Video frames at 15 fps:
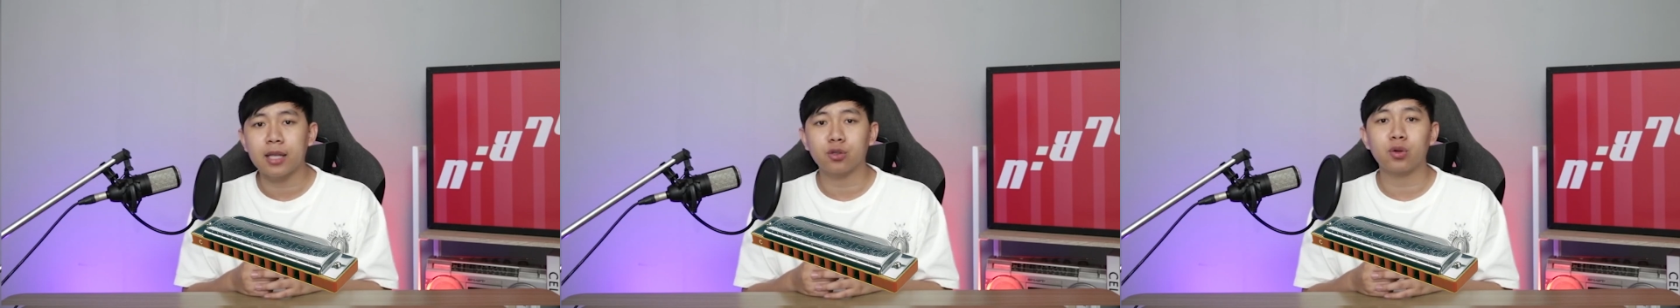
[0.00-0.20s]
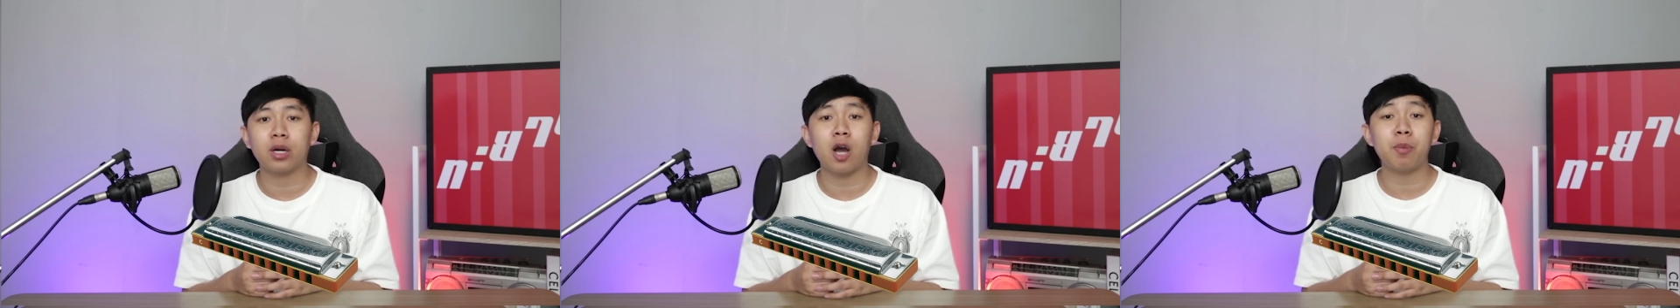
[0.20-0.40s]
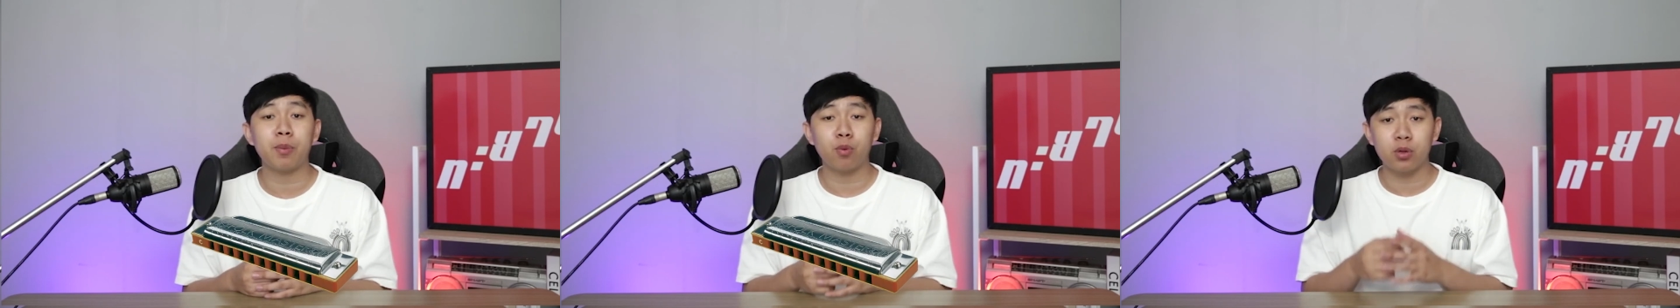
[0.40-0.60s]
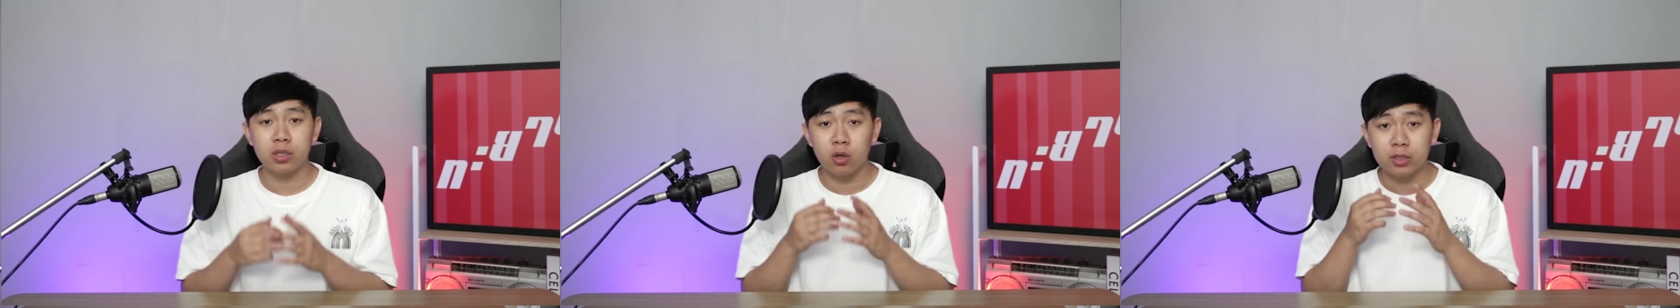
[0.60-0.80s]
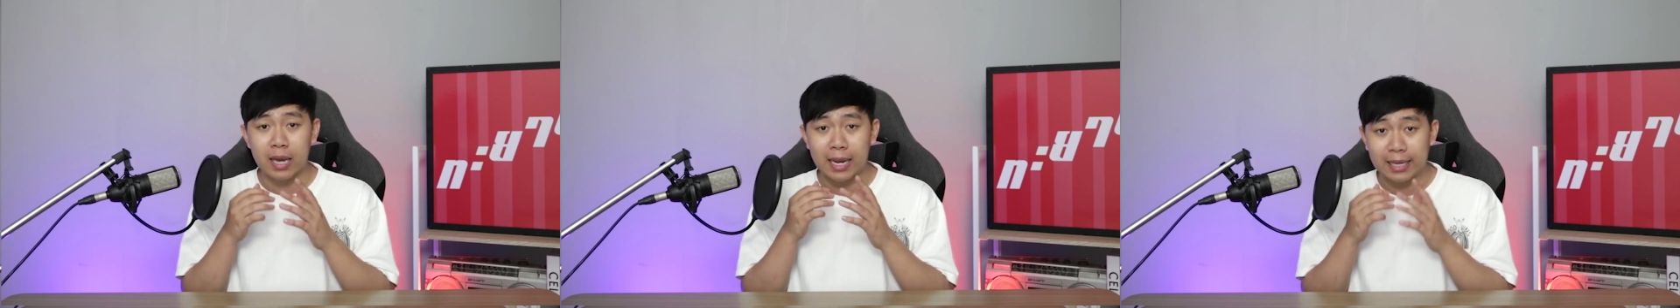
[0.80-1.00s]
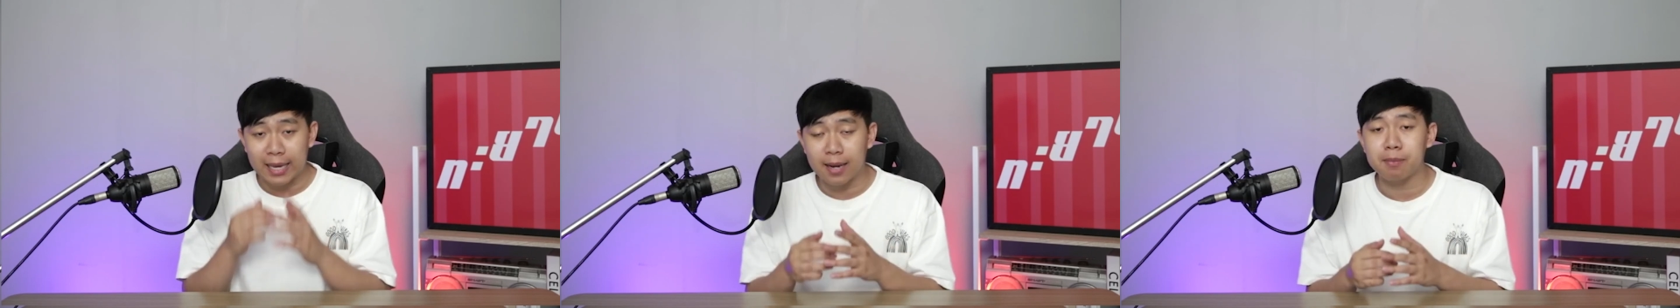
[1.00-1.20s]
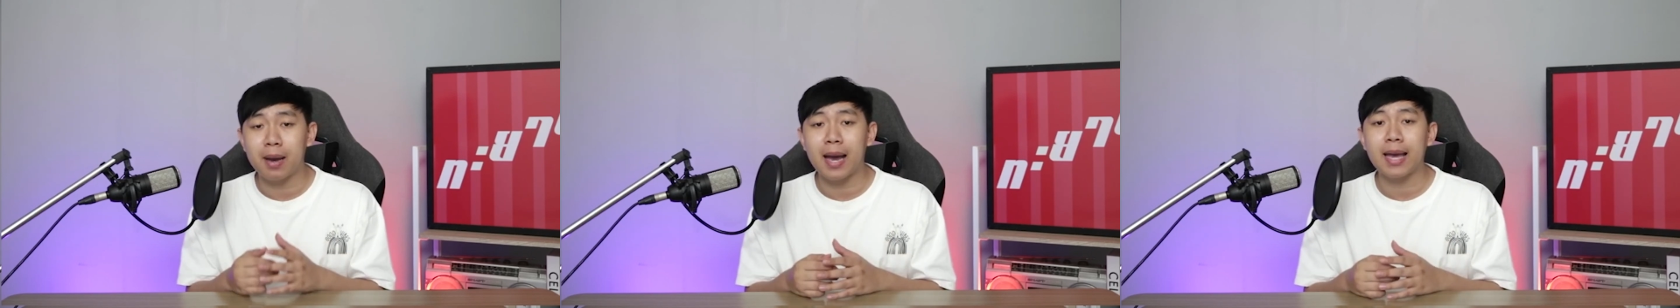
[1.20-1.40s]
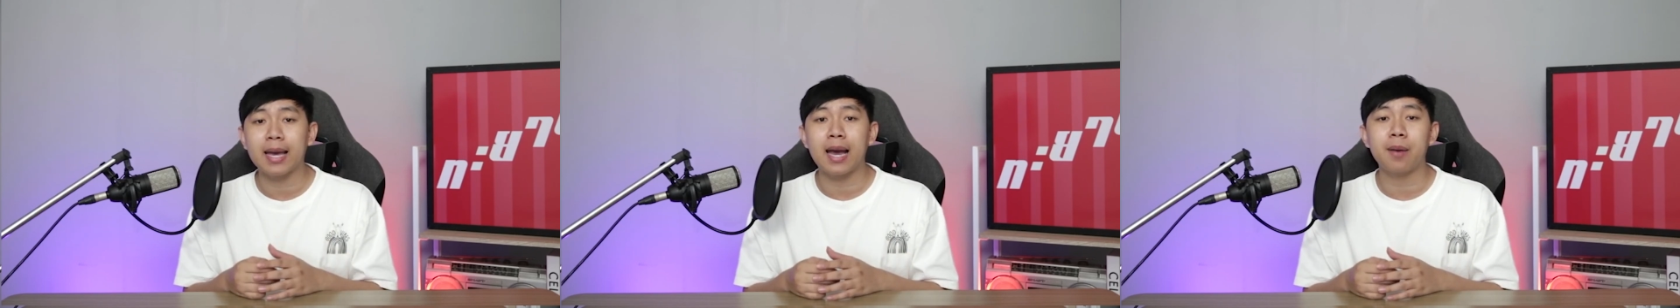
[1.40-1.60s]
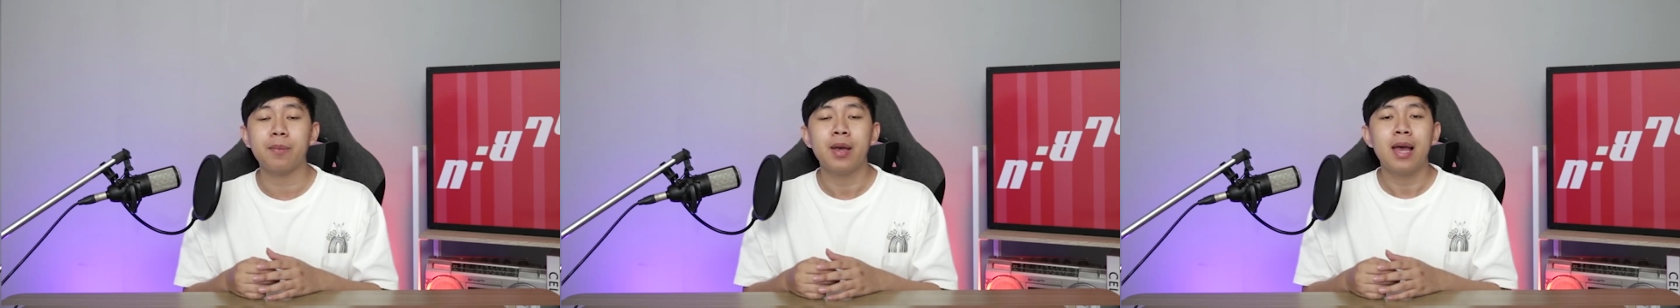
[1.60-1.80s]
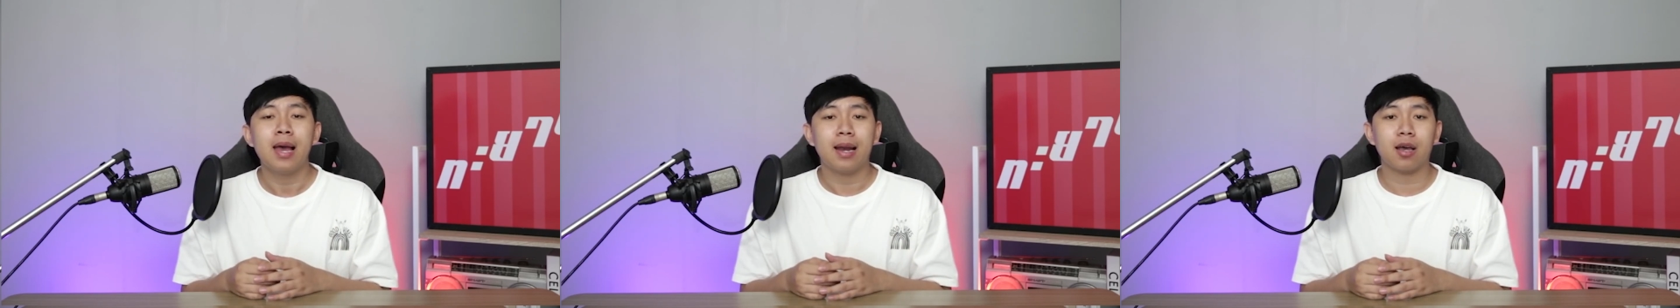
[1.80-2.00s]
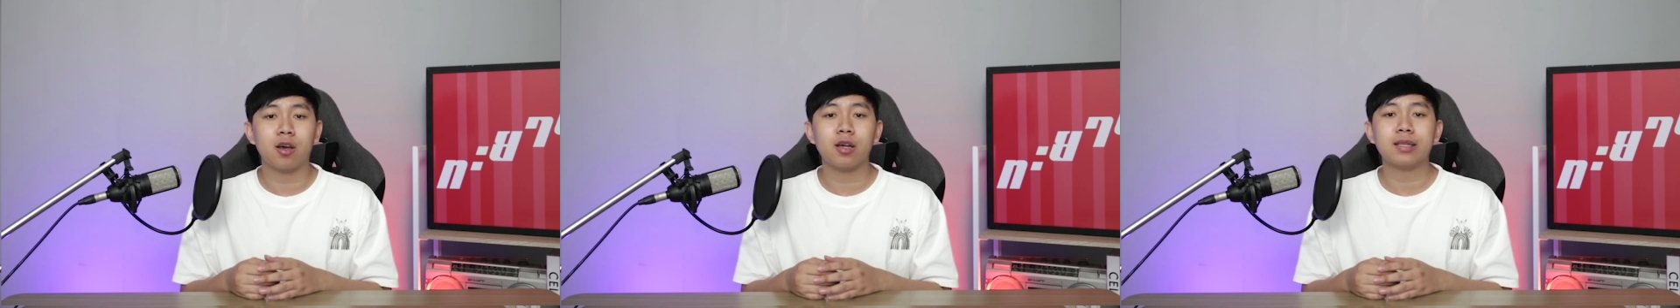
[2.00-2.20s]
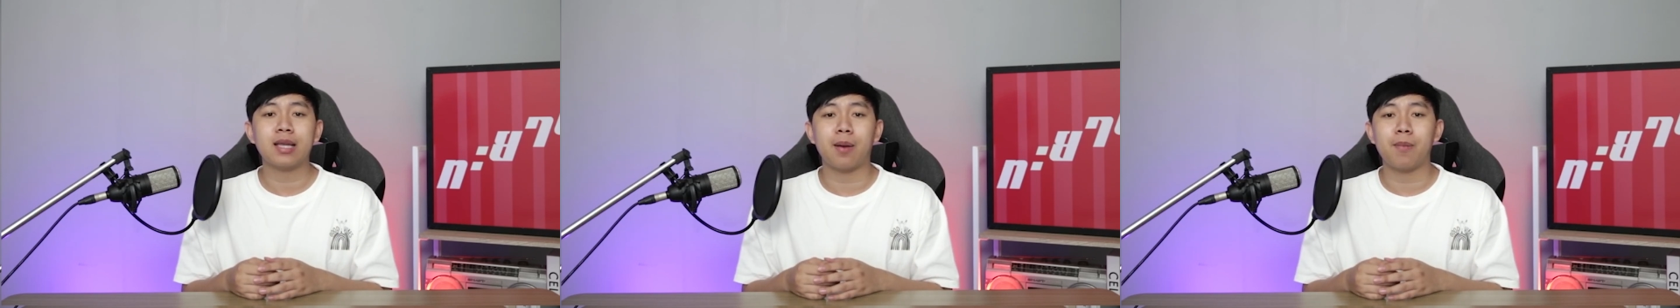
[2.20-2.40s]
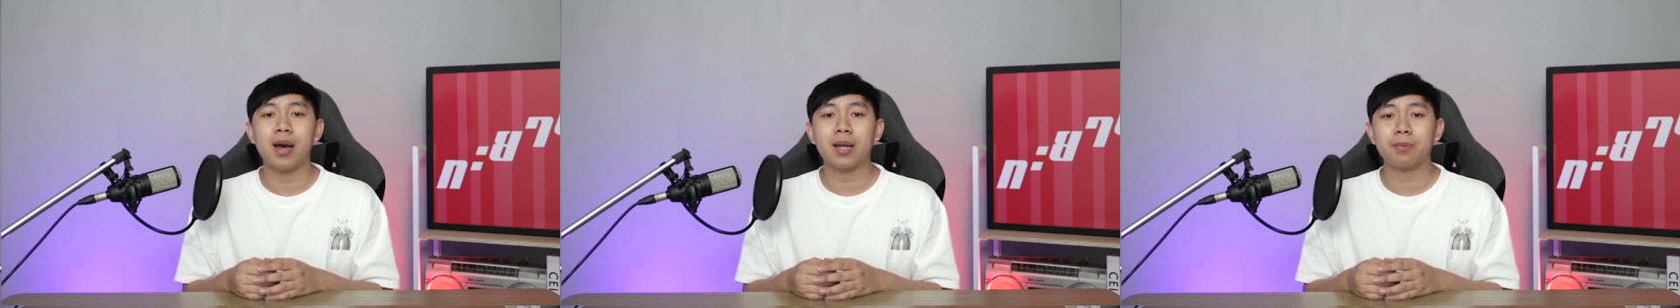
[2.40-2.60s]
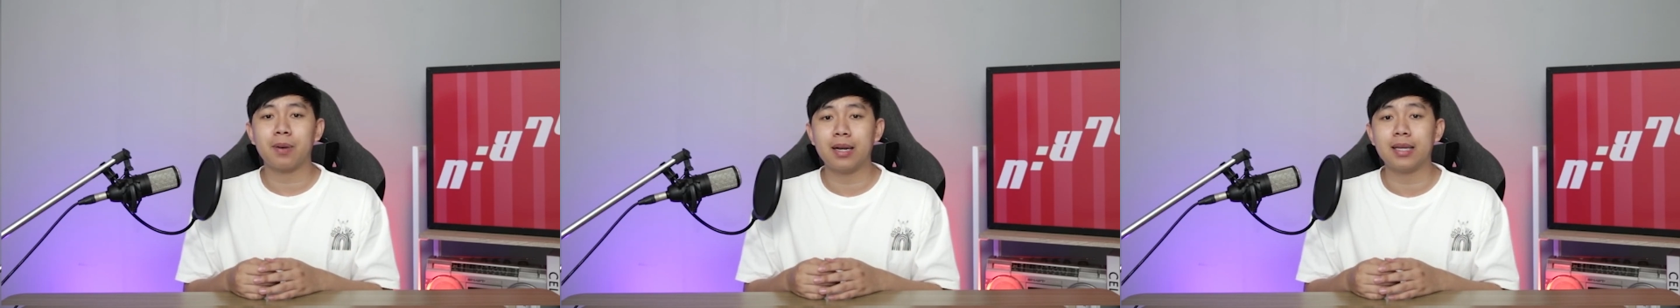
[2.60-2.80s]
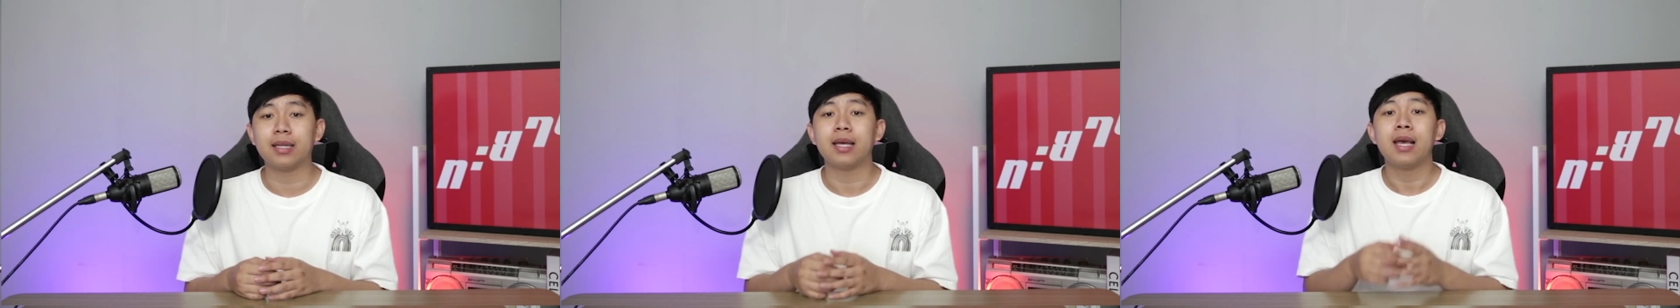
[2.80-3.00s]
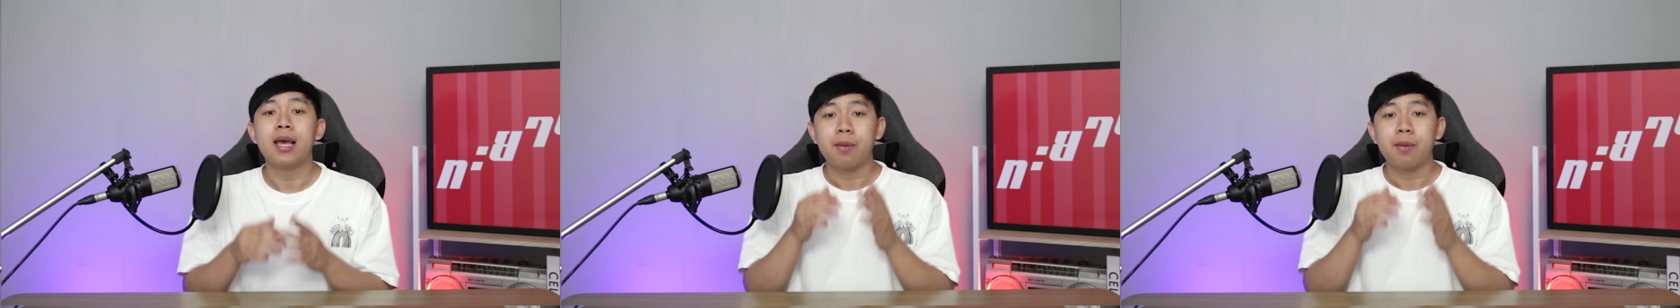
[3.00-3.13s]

จนเขาเป็นผู้เชี่ยวชาญงานไม้ครับและก็สามารถผลิต